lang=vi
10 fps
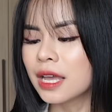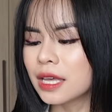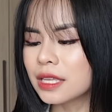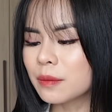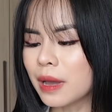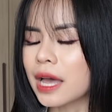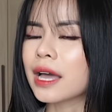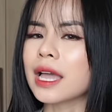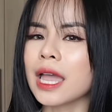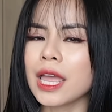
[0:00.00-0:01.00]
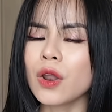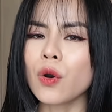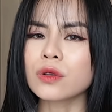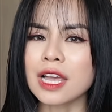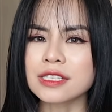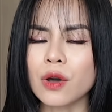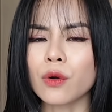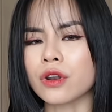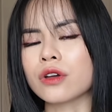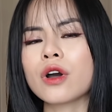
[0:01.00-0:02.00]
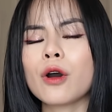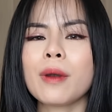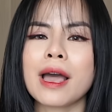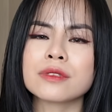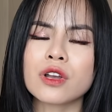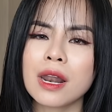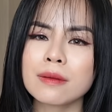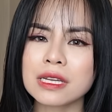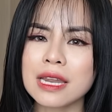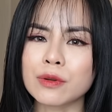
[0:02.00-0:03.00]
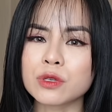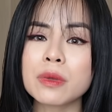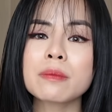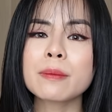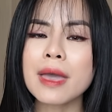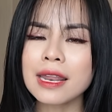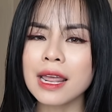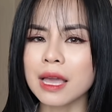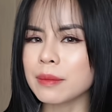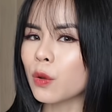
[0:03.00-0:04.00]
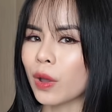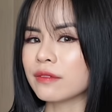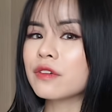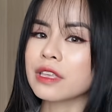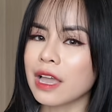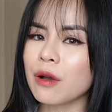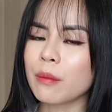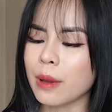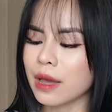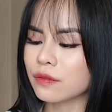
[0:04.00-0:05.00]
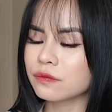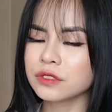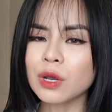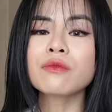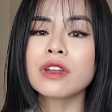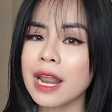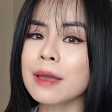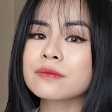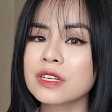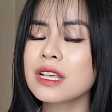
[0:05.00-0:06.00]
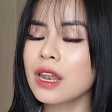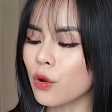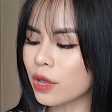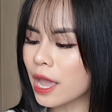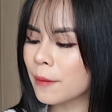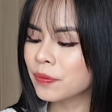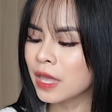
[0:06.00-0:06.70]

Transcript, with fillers: thế nhưng mà cái độ ra dầu của nó nó không làm cho cái lớp trang điểm của chúng mình bị bết hay là bị quánh vào với nhau mà trông vẫn đẹp vẫn rất là ok thế